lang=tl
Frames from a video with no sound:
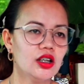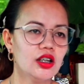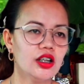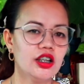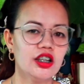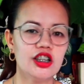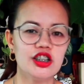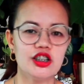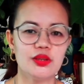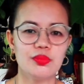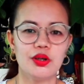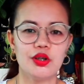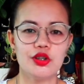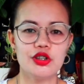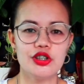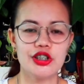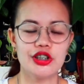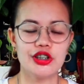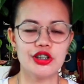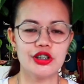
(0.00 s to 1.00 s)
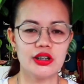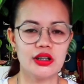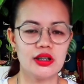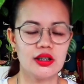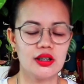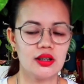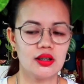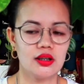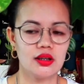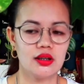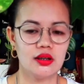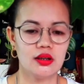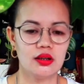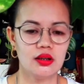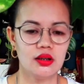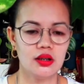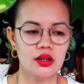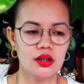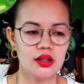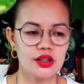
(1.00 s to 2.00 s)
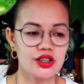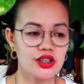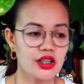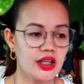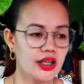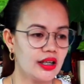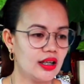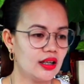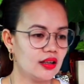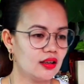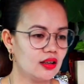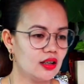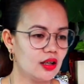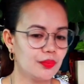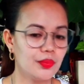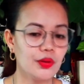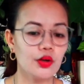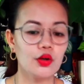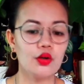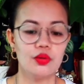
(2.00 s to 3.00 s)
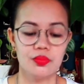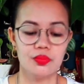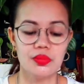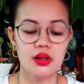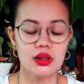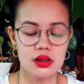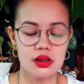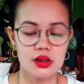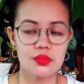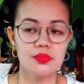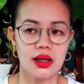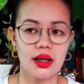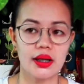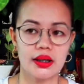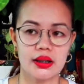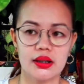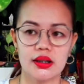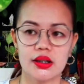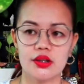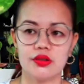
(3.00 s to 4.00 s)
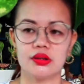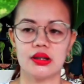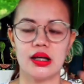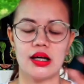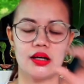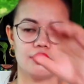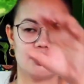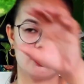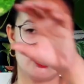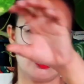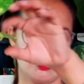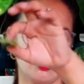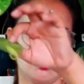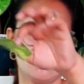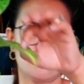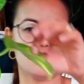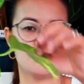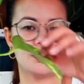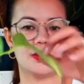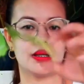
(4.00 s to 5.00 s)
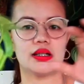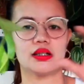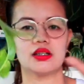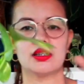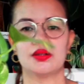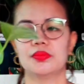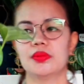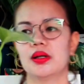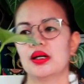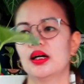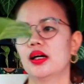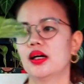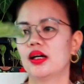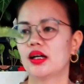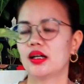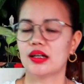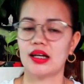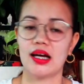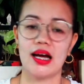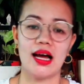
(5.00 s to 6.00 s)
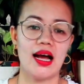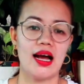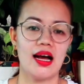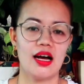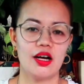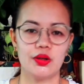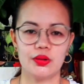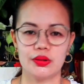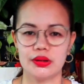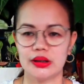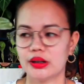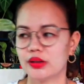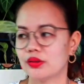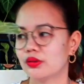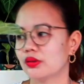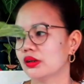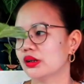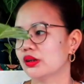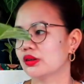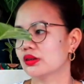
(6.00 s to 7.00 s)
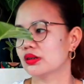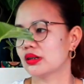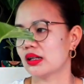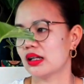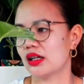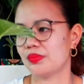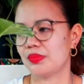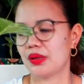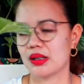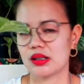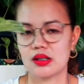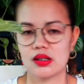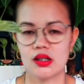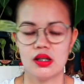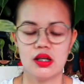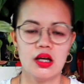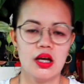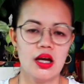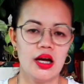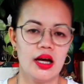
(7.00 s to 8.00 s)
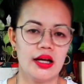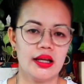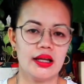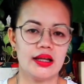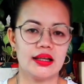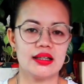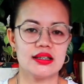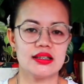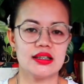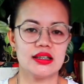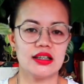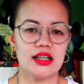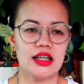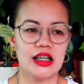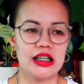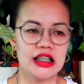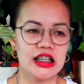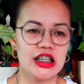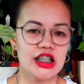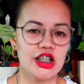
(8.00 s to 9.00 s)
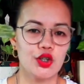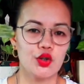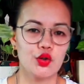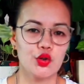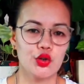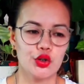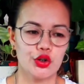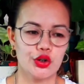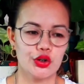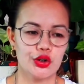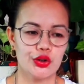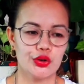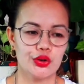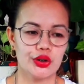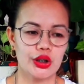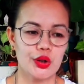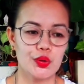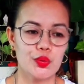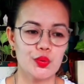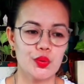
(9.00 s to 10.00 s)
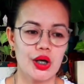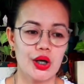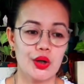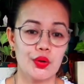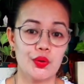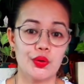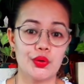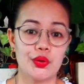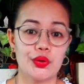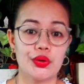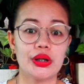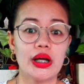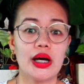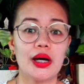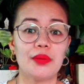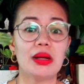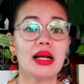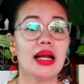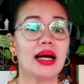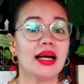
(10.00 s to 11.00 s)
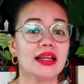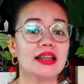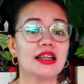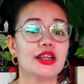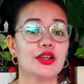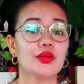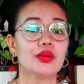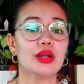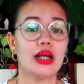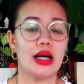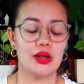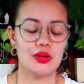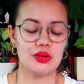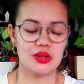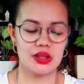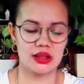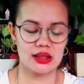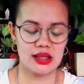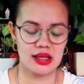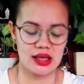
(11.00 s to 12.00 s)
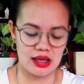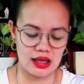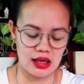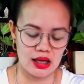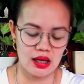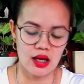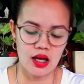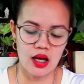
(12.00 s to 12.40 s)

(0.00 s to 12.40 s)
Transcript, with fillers: hindi siya ma-consider na giant na. Pero, mas malaki na yung dahon niya kumpara sa mga nakahang ko dito, dito sa labas. Ayan, kasi nahingi ko yon or nakuha ko na malaki na yung dahon niya talaga.